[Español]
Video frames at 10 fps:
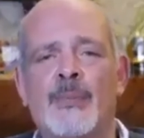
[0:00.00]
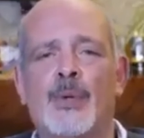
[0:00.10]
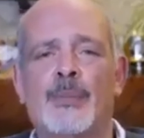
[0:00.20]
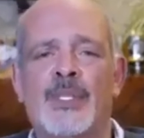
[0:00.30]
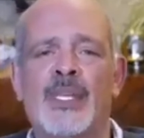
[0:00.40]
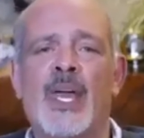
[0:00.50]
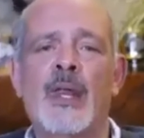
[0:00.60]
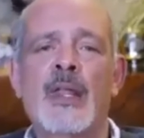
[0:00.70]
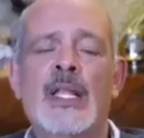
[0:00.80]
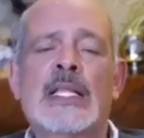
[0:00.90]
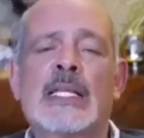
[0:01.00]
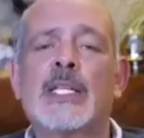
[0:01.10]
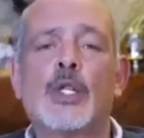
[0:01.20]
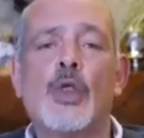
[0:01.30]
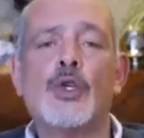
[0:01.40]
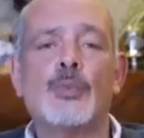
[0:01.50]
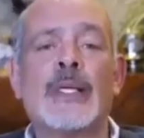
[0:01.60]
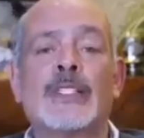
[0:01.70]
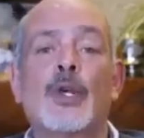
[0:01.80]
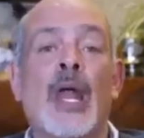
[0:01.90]
y propiciar que todo
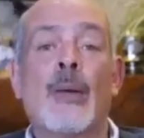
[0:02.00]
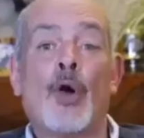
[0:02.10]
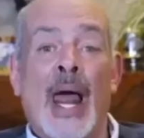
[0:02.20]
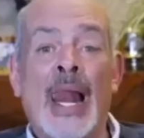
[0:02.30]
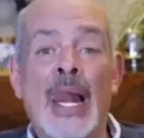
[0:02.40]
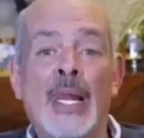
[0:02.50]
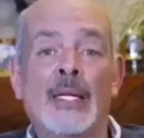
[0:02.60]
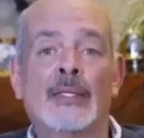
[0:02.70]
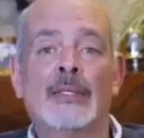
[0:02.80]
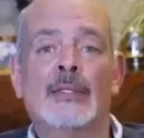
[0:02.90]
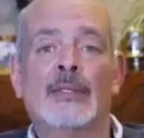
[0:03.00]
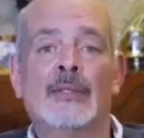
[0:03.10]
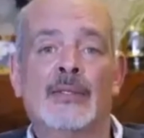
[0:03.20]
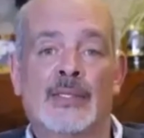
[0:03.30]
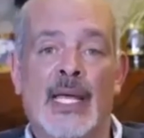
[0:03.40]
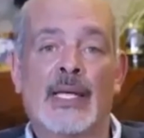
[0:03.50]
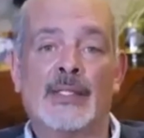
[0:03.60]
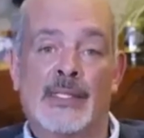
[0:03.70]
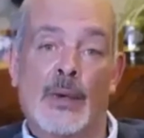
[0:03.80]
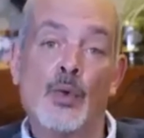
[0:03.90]
espacio laboral sea
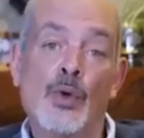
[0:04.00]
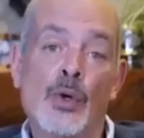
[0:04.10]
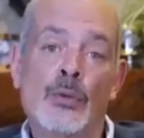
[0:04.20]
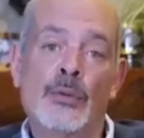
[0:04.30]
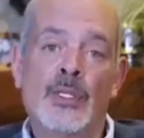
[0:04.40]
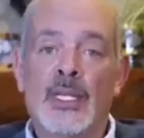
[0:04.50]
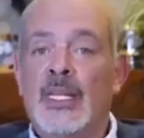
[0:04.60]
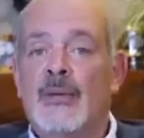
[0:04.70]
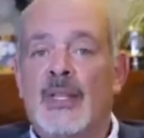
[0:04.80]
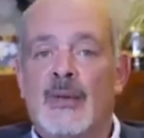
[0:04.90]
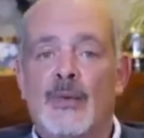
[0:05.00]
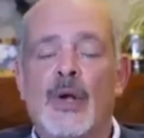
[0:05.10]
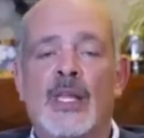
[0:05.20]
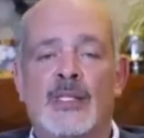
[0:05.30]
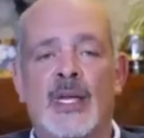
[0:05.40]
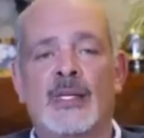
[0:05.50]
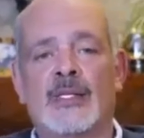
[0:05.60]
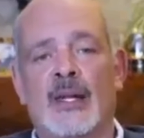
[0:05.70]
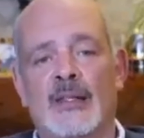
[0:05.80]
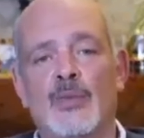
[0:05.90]
seguro y libre de violencia
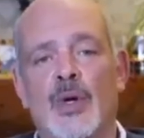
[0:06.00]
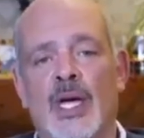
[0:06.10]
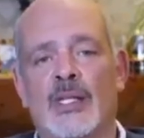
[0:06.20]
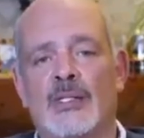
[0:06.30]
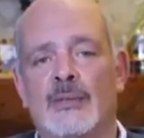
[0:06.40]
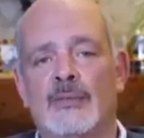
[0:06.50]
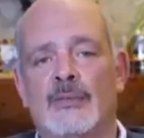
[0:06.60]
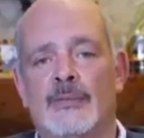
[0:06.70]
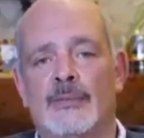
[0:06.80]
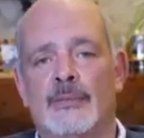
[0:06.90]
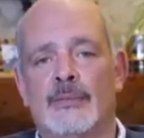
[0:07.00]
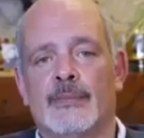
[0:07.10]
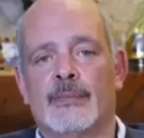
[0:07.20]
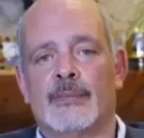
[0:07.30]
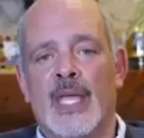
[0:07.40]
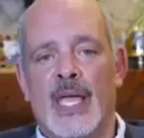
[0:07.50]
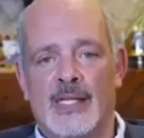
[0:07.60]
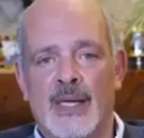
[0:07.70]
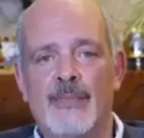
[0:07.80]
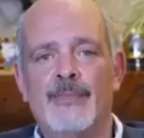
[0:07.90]
hacia las mujeres.
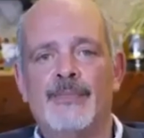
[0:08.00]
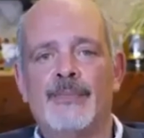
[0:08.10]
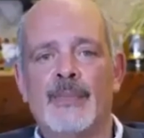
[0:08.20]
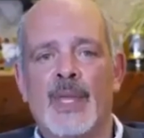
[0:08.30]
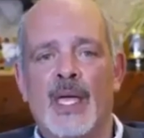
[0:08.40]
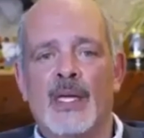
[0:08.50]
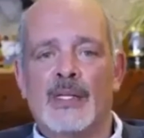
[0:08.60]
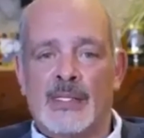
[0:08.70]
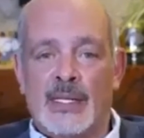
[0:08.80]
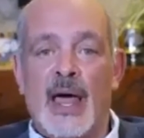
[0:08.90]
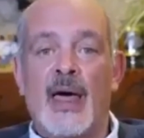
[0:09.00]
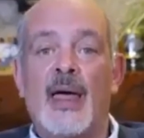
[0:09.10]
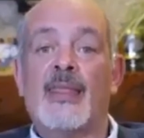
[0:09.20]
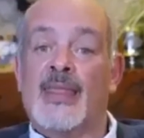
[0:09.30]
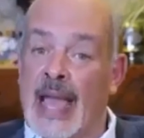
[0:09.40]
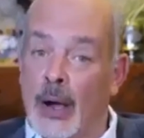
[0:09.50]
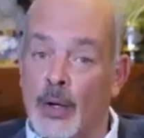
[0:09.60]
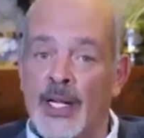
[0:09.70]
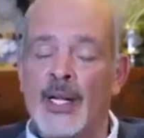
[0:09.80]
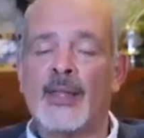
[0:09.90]
Esa será de
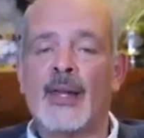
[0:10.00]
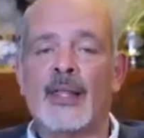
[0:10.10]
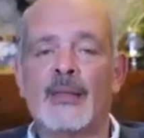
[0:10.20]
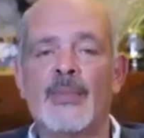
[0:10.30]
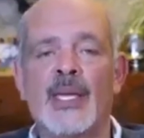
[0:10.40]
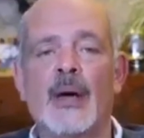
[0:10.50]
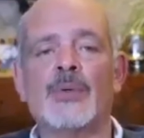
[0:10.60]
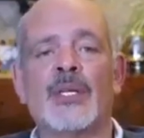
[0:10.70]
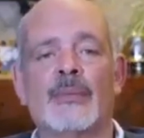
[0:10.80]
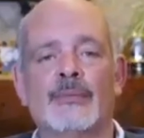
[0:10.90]
ahora en adelante mi causa.